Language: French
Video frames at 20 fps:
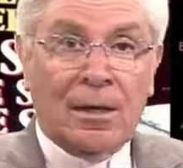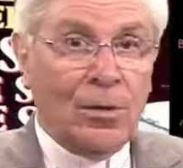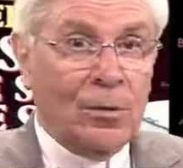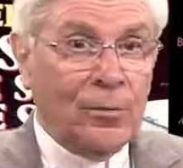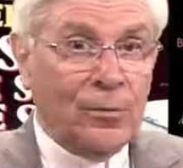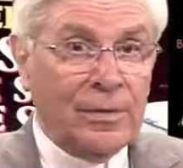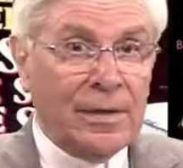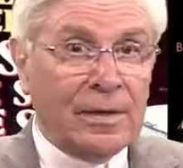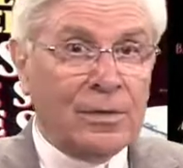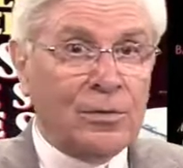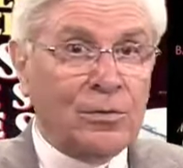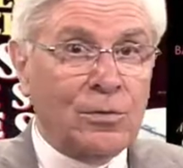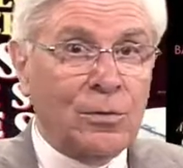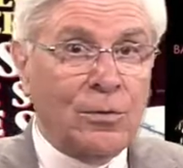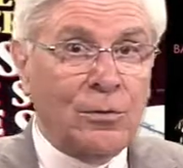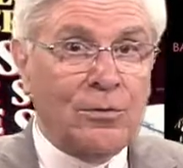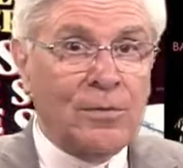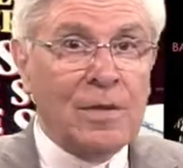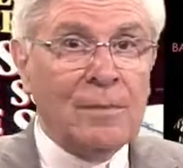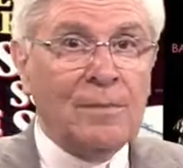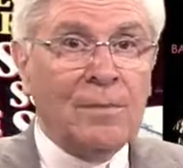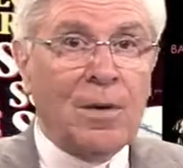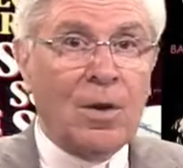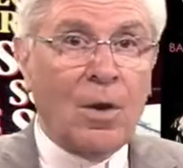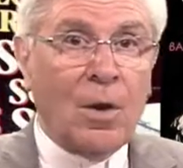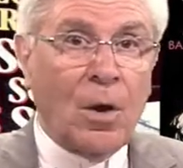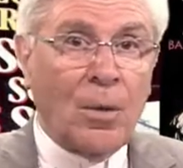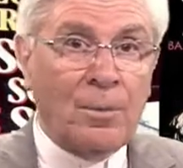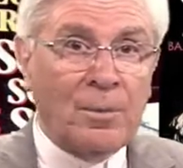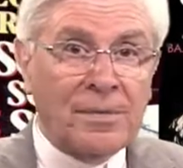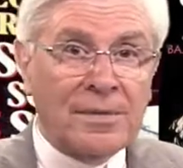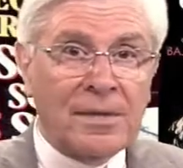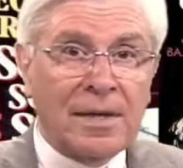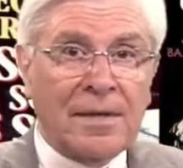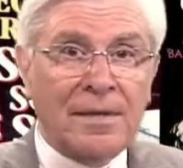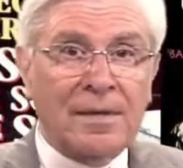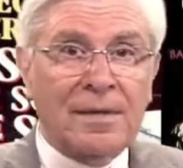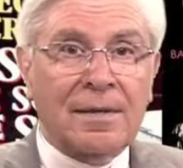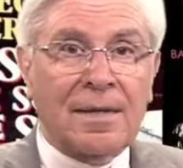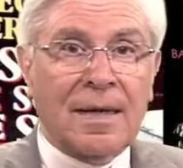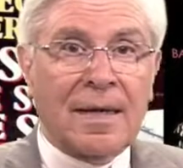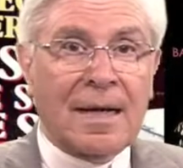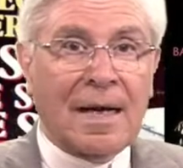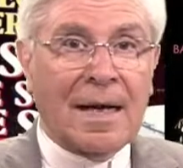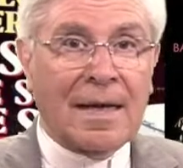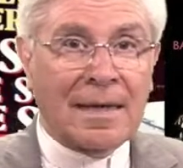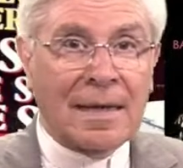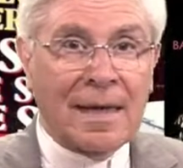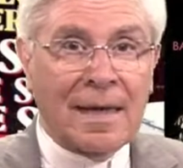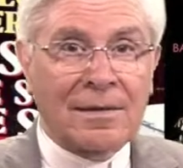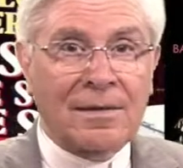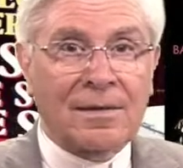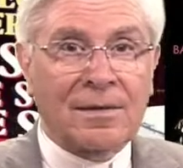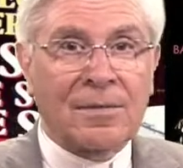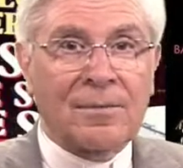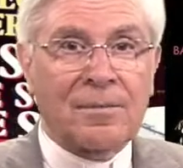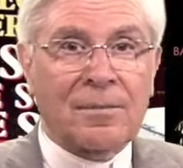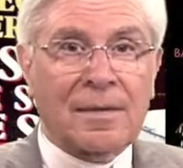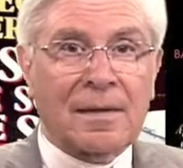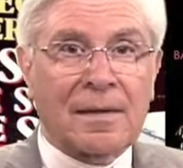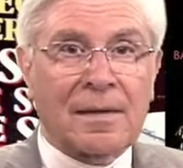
Le fait que ce film obtienne à Cannes